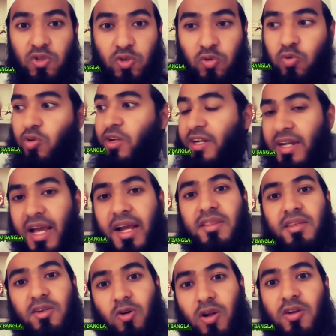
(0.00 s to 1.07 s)
চুরি
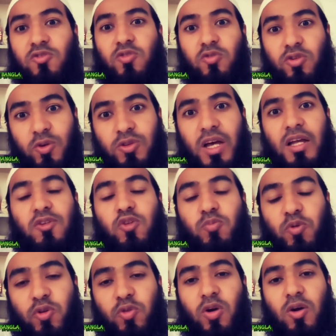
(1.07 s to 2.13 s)
ডাকাতি করার জন্য কেউ তাহাজুদ
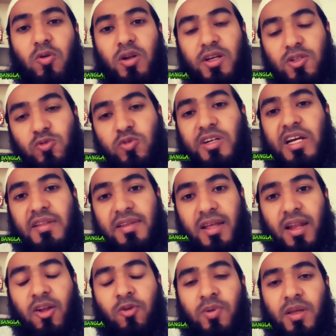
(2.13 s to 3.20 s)
পড়ে দোয়া করলে কি চুরি ডাকাতি
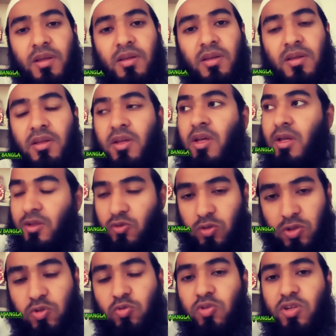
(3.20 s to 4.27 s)
হালাল হবে যদি
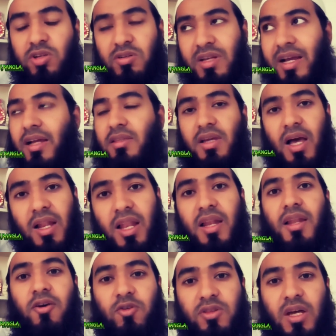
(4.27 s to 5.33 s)
চুরি ডাকাতি হালাল
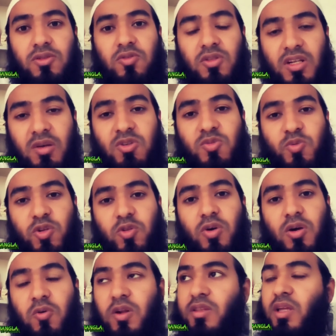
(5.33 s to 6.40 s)
না হয় তাহাজুদের নামাজ পড়ে দোয়া
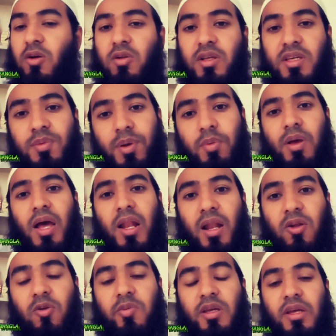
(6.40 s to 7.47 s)
করলে তাহলে কিভাবে হালাল
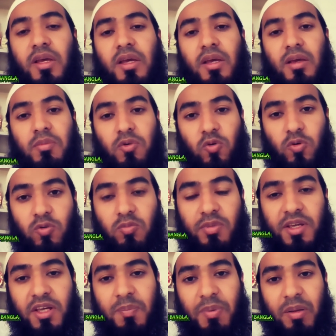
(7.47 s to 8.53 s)
হবে কোনো
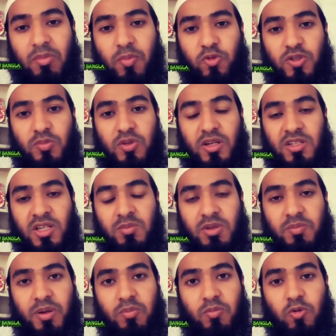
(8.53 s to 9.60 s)
মেয়েকে প্রেমের প্রস্তাব দিলে সে মেয়ে
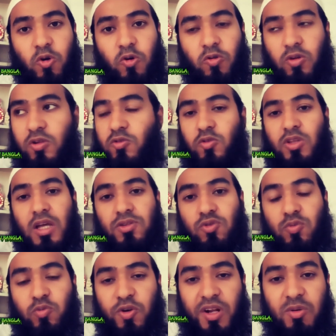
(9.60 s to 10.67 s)
প্রেম গ্রহণ করার জন্য
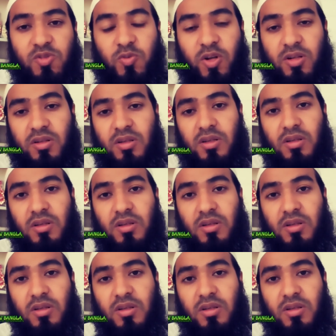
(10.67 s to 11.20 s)
তাহাজুদ পড়ে নামাজ পড়ার